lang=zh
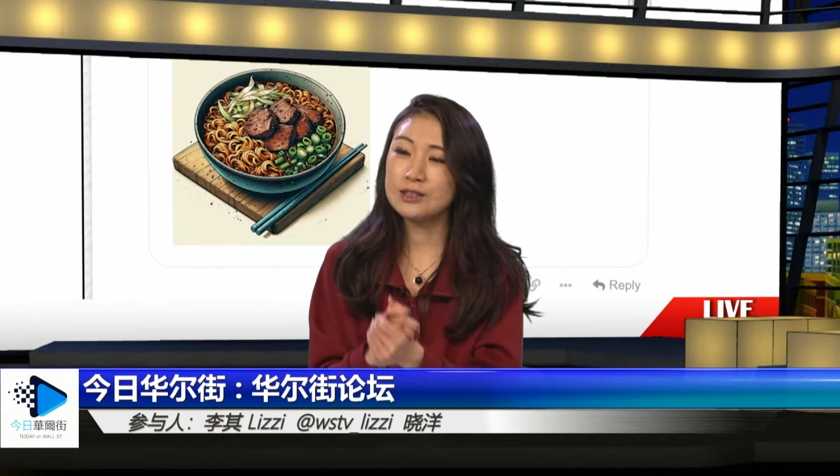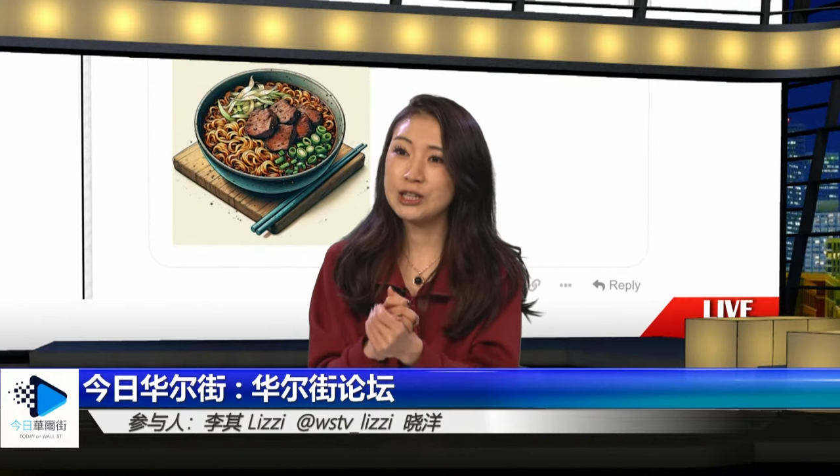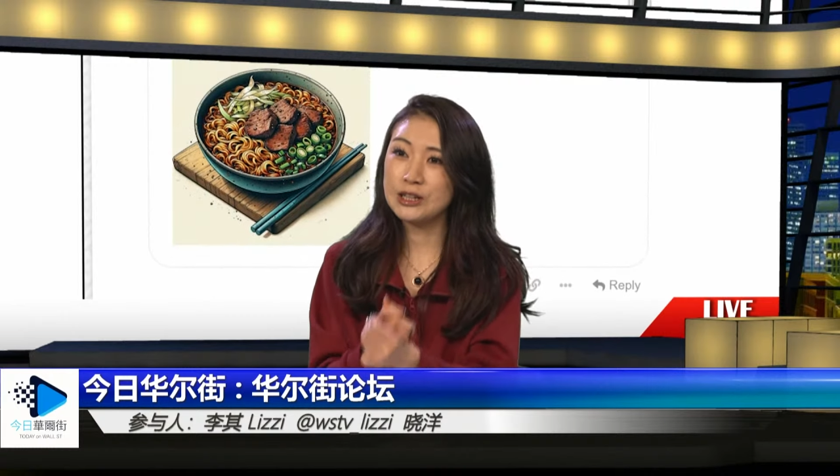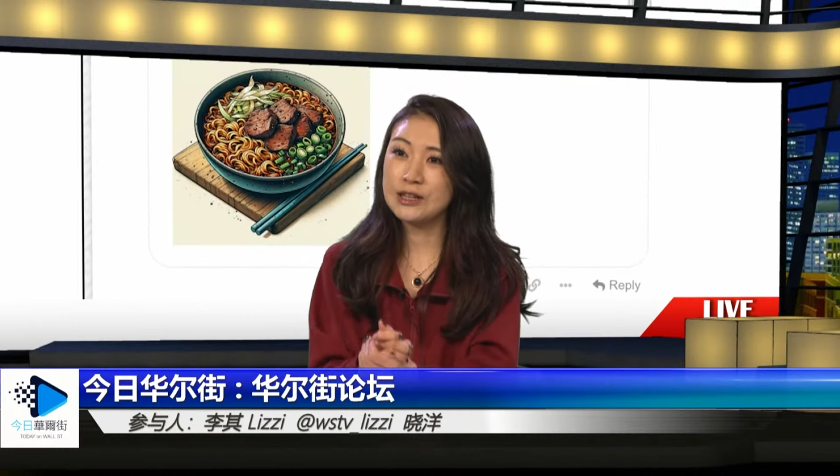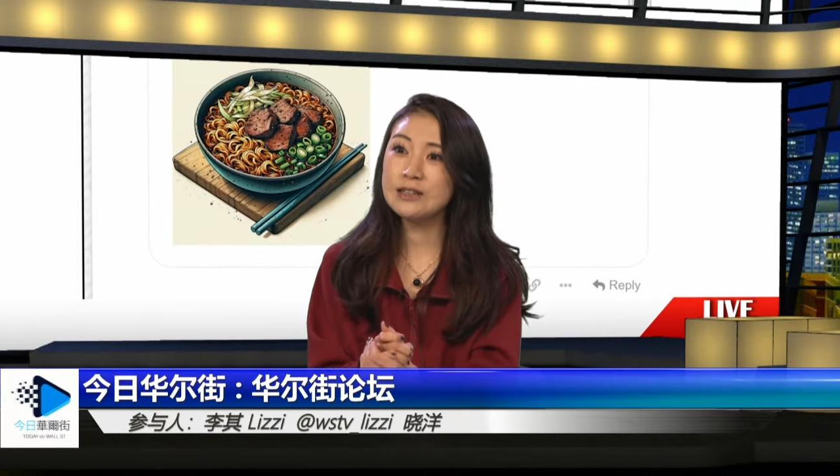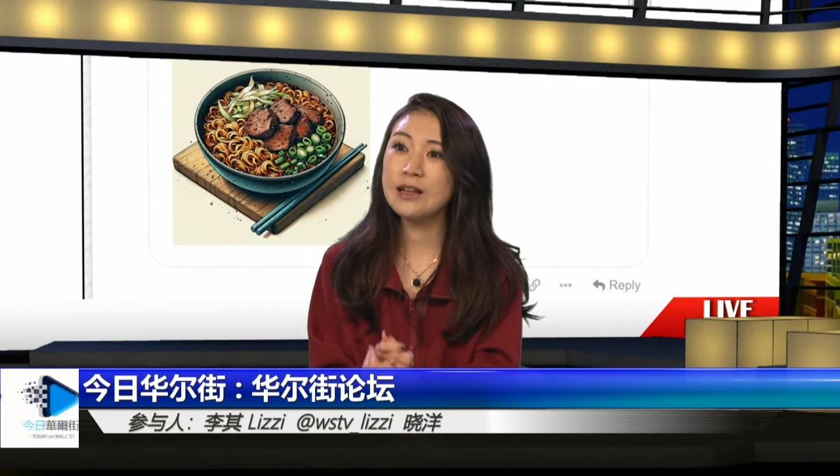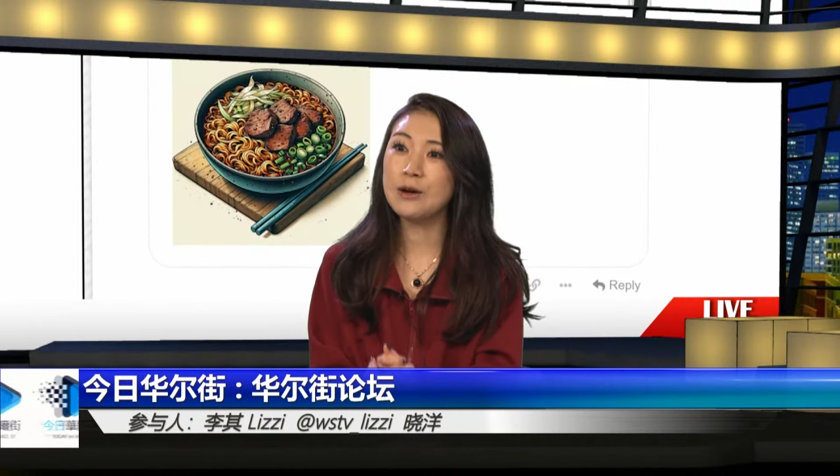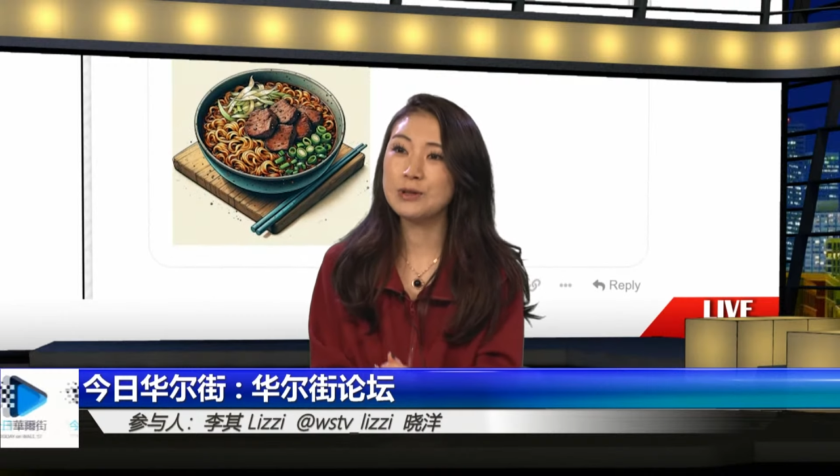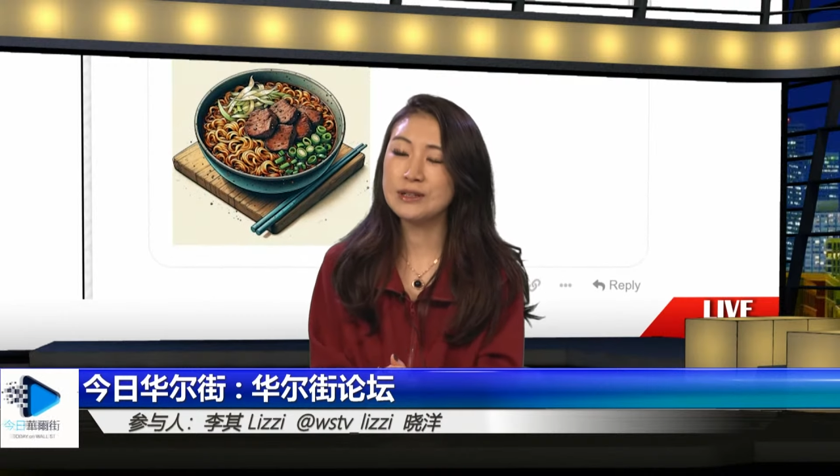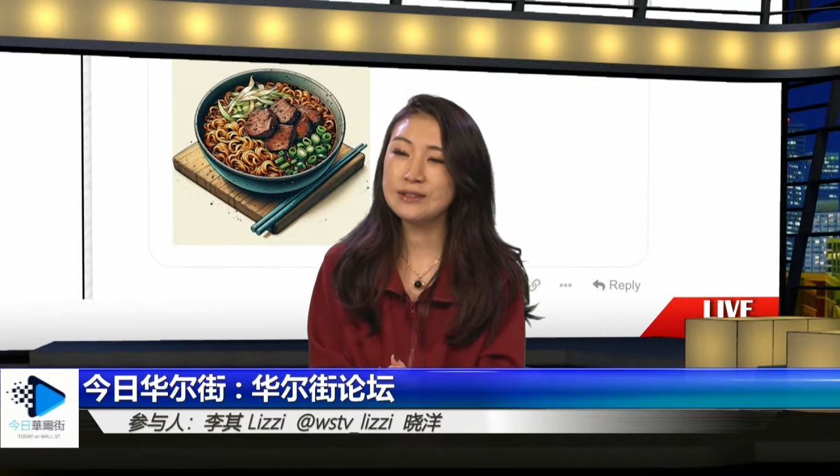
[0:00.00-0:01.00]
这个领
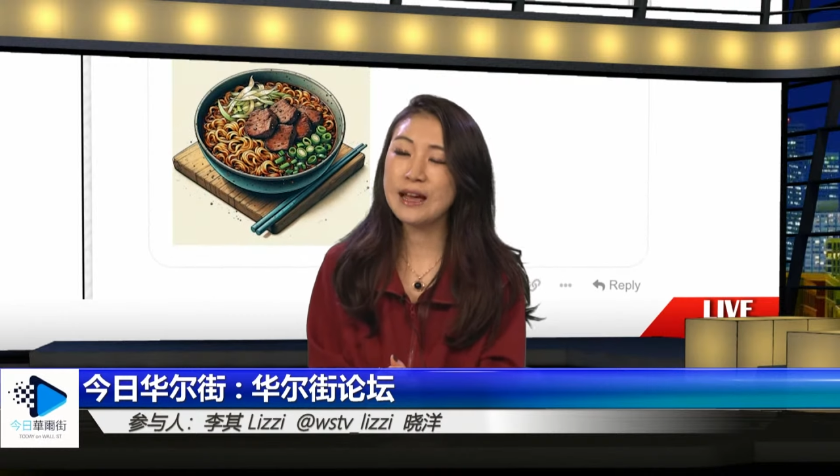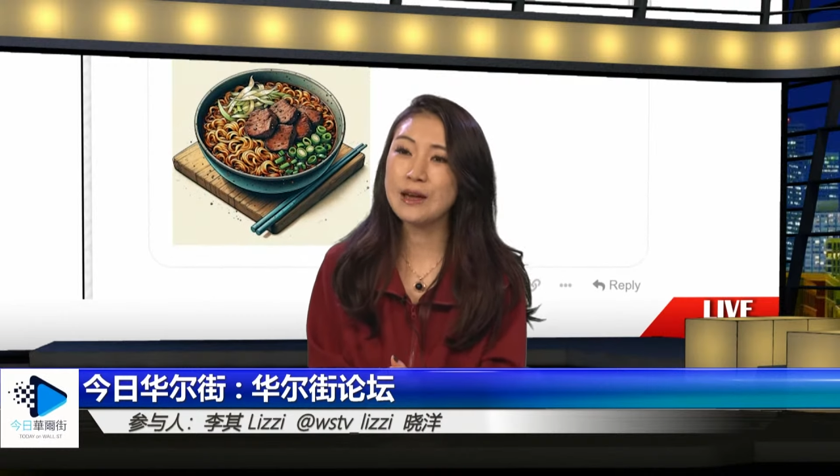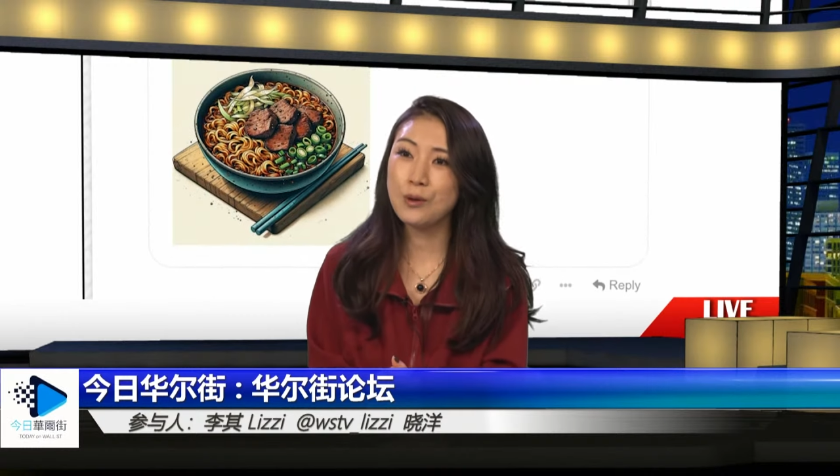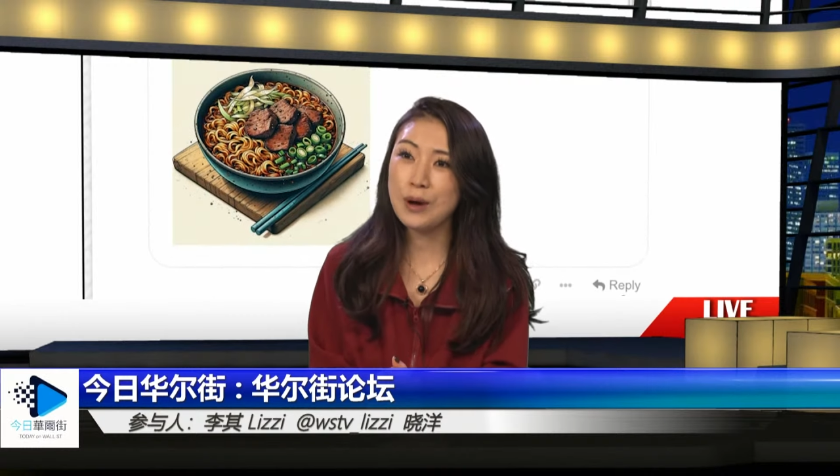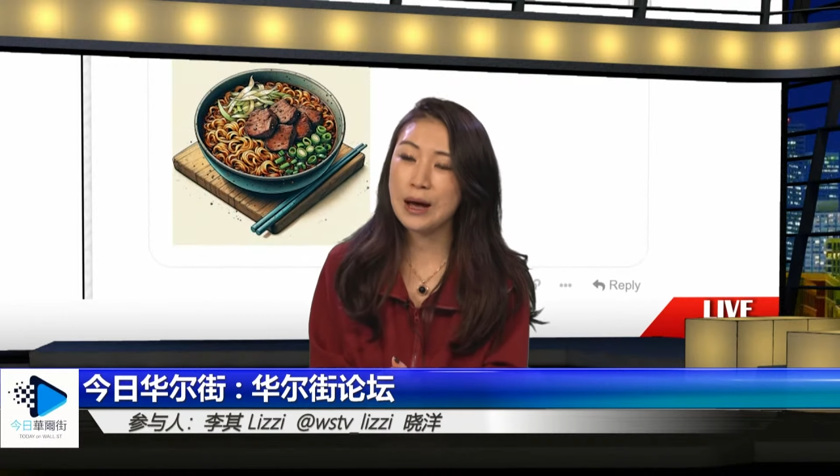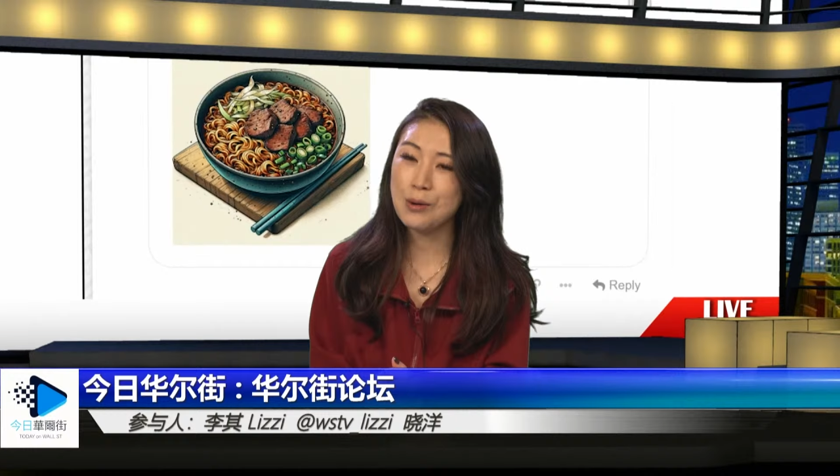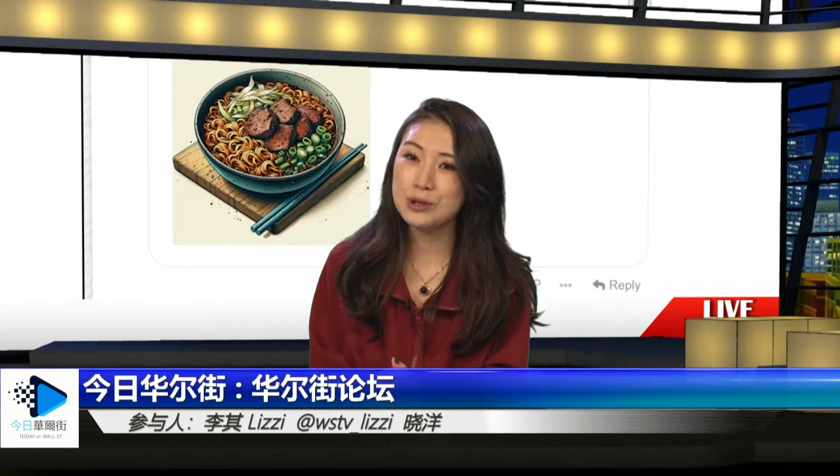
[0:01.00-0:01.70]
导人带话